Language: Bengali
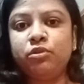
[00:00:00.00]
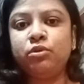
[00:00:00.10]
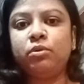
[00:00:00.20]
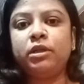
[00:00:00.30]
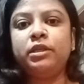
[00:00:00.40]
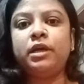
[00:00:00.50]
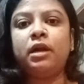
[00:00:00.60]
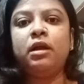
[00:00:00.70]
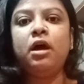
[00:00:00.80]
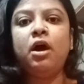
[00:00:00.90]
বন্ধ করে দেয়
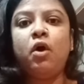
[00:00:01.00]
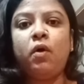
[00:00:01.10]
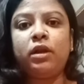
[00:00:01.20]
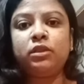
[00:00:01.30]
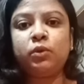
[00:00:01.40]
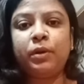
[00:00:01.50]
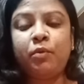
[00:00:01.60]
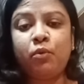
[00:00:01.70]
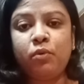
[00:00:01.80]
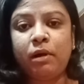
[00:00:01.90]
আর হঠাৎ করে
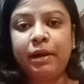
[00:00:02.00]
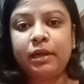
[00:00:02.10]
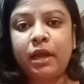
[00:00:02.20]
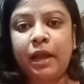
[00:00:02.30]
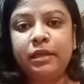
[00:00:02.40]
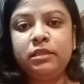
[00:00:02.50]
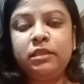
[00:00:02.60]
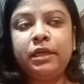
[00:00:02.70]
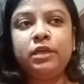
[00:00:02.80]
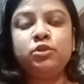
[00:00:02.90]
অন্য আর একটা আইডি
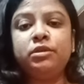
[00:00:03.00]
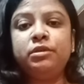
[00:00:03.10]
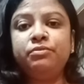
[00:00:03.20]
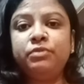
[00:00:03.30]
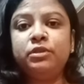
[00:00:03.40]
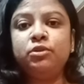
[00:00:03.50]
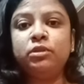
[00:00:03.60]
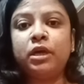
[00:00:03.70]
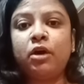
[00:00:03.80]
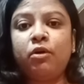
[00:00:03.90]
থেকে যদি ভিডিও
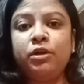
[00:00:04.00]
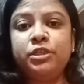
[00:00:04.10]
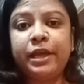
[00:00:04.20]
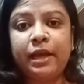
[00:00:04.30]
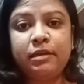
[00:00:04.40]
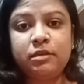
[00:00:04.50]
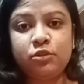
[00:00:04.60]
দেওয়া হয় সেই আইডিটা